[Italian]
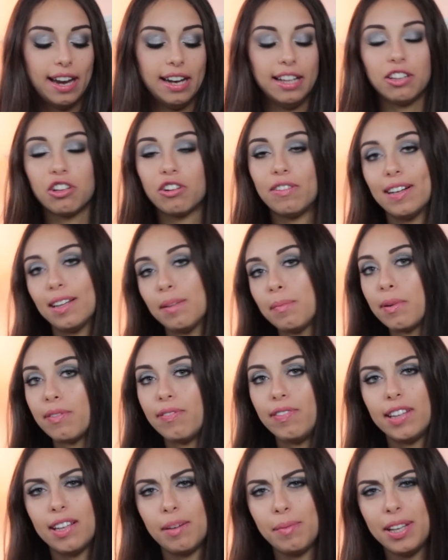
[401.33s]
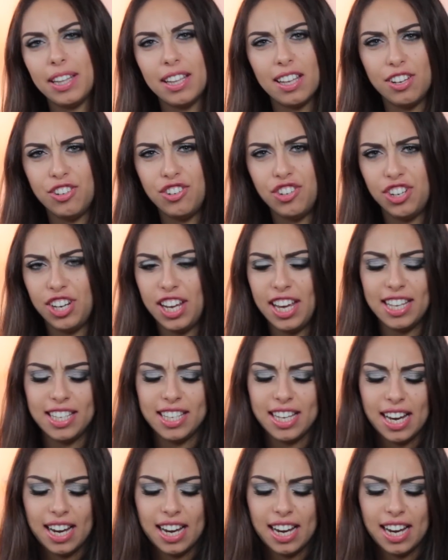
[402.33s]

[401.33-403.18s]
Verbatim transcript: li trovate perfettamente i cinesi,